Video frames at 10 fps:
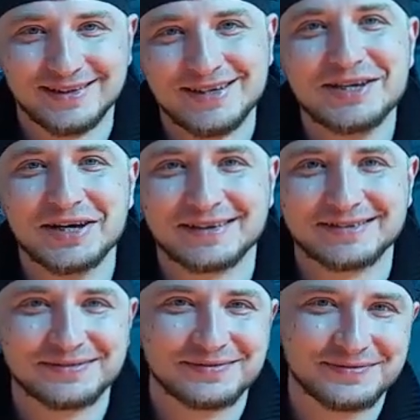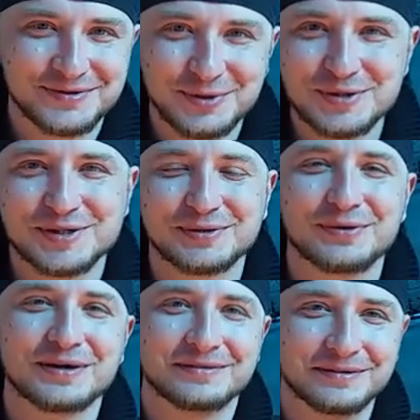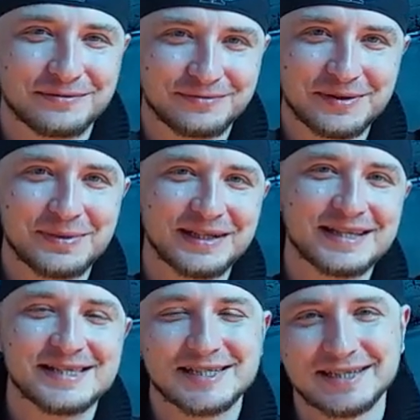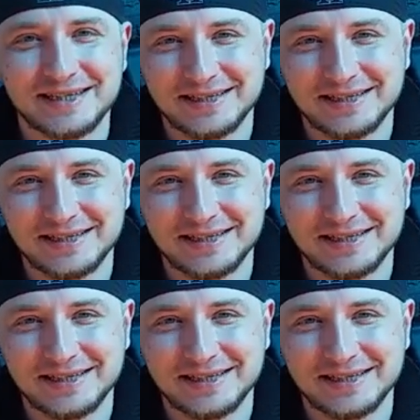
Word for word: Нет, все здорово, вы молодцы,